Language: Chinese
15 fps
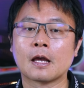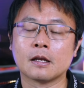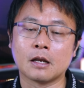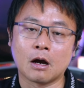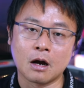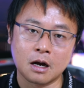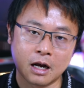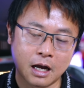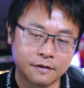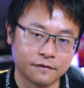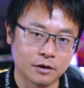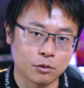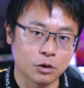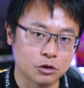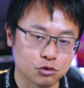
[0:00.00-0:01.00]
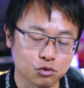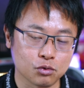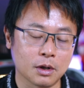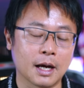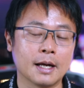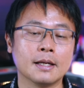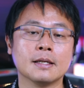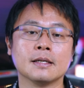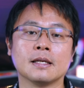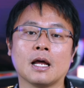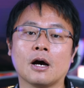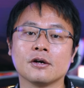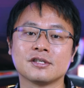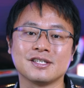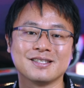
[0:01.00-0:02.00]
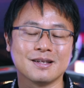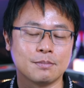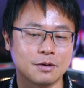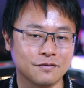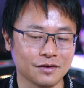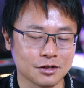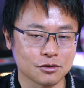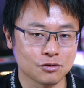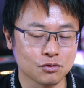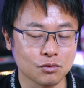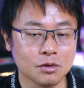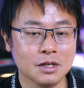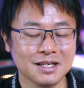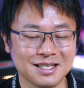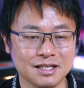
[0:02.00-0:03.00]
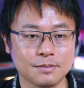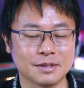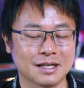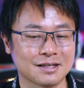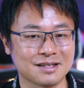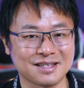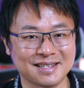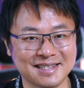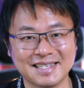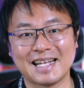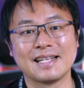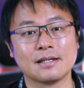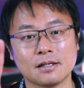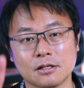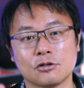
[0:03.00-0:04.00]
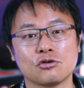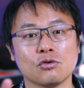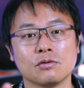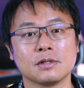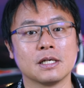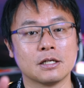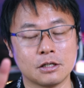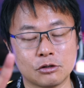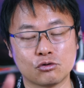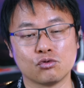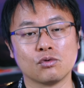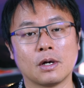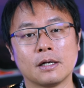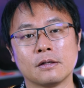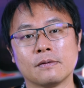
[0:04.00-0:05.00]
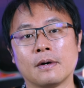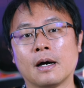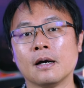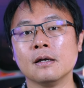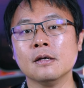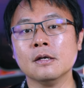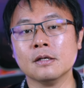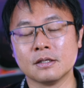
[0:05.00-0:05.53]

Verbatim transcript: 然后 N I V 会出来，然后新的评分制度，基本上这三个重点一出来的话，